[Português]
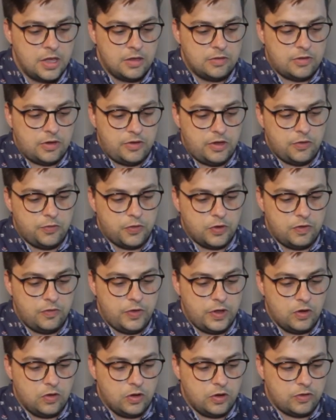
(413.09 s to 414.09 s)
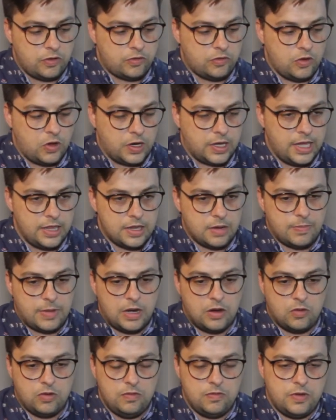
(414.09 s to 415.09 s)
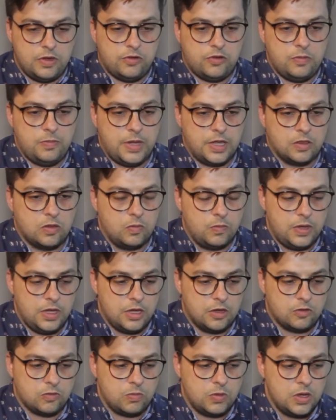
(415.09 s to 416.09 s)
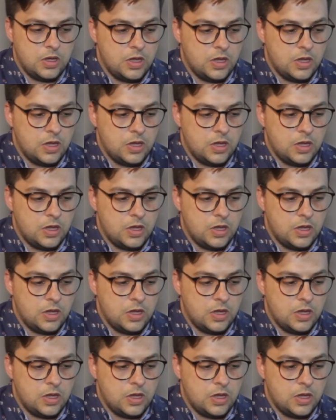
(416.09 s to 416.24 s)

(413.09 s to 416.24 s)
Se a gente for ver hoje, assim, ó, quem trabalha com investimento mesmo,